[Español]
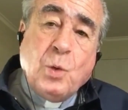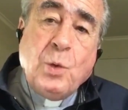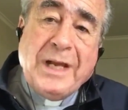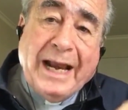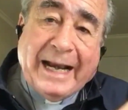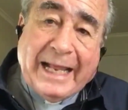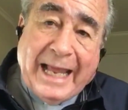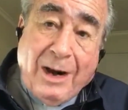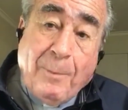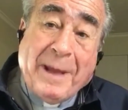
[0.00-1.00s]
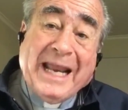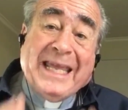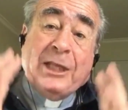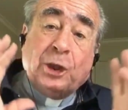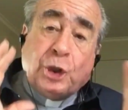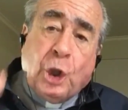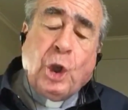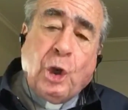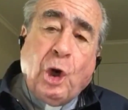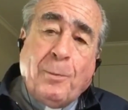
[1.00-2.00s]
un regalo para que
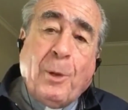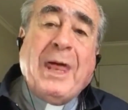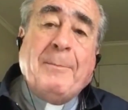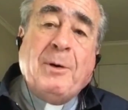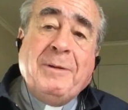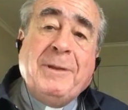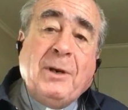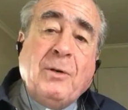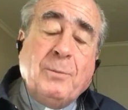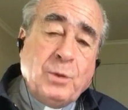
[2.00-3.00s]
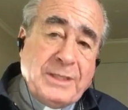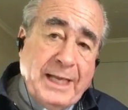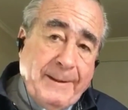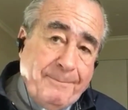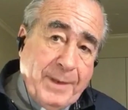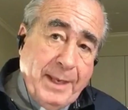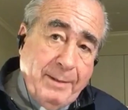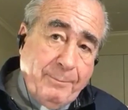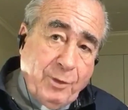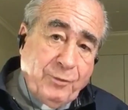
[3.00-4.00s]
todos lo podamos vivir con mucha
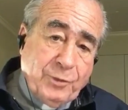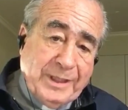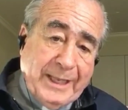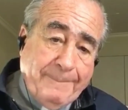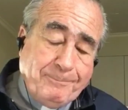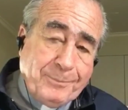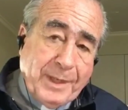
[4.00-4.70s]
profundidad.